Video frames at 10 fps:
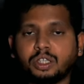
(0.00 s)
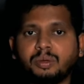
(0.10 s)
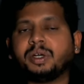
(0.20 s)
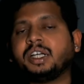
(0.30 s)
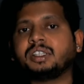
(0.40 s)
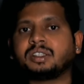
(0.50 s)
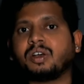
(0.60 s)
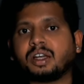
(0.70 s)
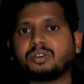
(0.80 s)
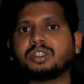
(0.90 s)
వదిలిపెట్టేసిన
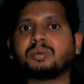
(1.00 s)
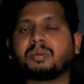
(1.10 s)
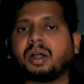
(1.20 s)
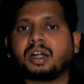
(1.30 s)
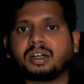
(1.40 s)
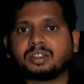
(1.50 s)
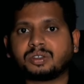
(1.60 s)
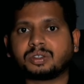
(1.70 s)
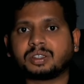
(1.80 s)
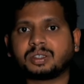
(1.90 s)
వాళ్ళ గురించి మనం
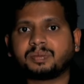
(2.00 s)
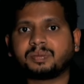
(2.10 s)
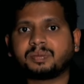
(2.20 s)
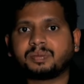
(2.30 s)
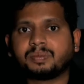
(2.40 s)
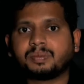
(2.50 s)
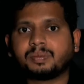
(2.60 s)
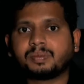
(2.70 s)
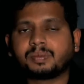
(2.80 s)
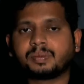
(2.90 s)
మాట్లాడాల్సి వస్తుంది
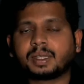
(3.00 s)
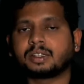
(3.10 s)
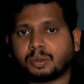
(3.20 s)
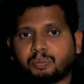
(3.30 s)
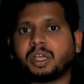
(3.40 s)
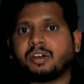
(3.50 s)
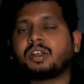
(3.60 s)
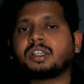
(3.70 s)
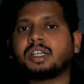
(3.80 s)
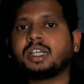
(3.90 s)
తప్పు
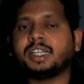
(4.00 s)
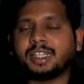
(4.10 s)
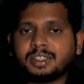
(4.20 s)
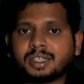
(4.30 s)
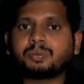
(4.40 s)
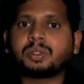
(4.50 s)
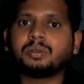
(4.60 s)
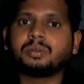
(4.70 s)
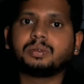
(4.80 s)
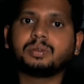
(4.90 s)
ఎవరిదంటే ఏం
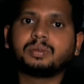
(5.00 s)
చెప్తాం